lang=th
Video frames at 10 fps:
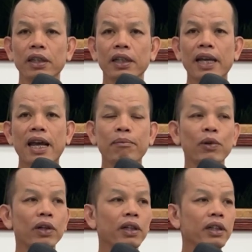สีขา
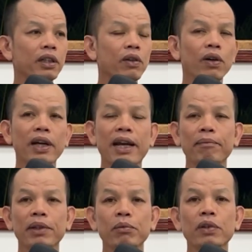บทหรือขอ
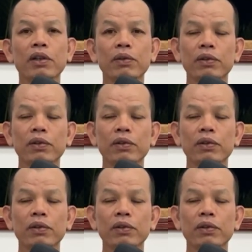หาม ที่พุทธ